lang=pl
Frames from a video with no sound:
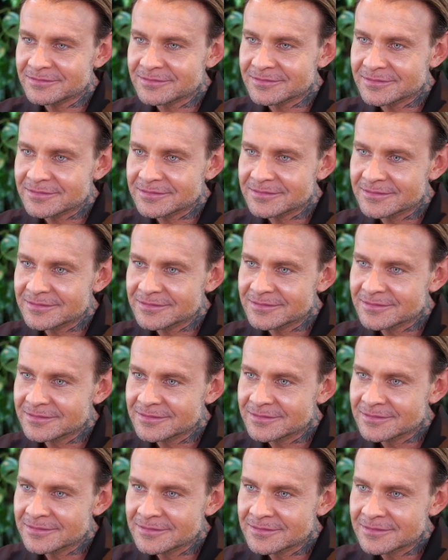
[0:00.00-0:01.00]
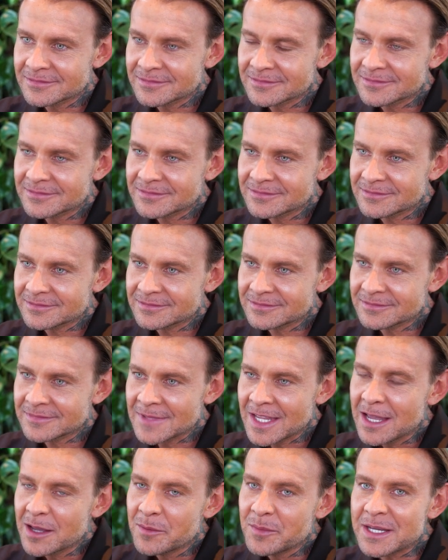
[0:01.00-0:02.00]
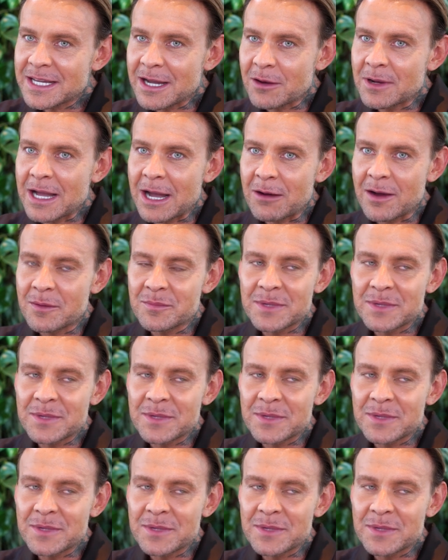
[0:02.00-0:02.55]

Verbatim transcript: Szalony uczestnik Michał Gała. Michał Gała.